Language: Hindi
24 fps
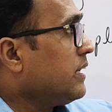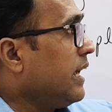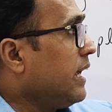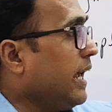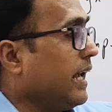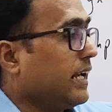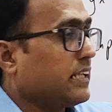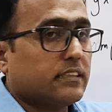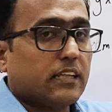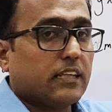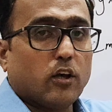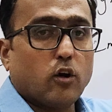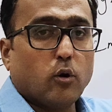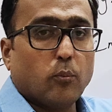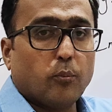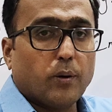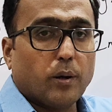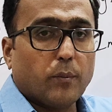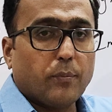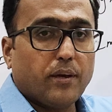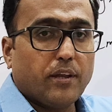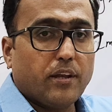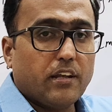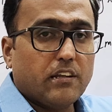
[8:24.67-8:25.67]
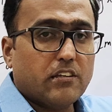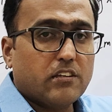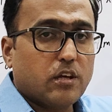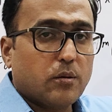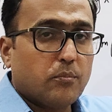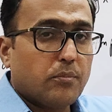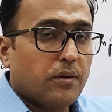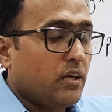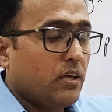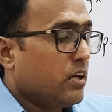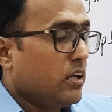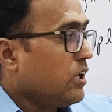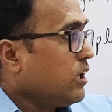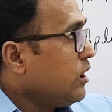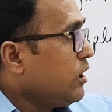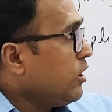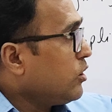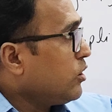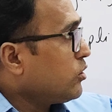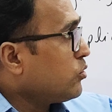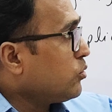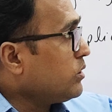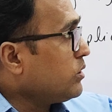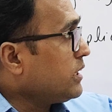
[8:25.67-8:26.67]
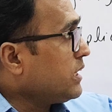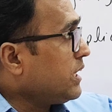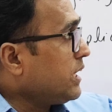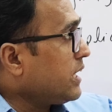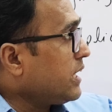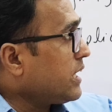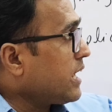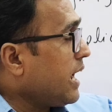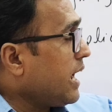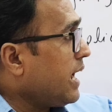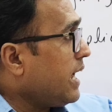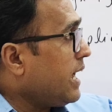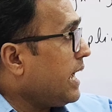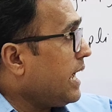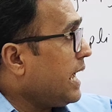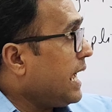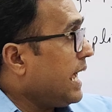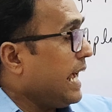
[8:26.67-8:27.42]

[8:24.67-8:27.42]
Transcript: एक्स है ऊपर भी नीचे भी तो ये क्या है